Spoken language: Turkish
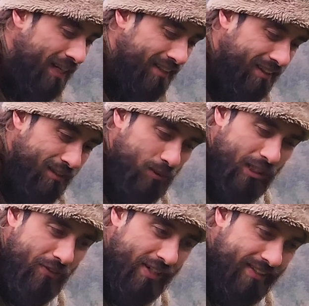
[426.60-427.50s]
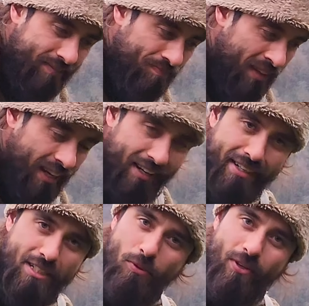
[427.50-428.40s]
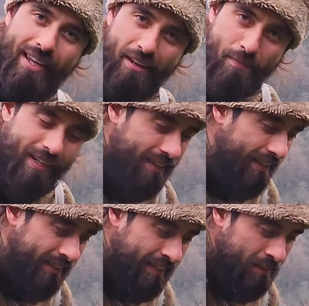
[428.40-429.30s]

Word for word: anlattığı bir şey vardı. Annesi böyle ekmekle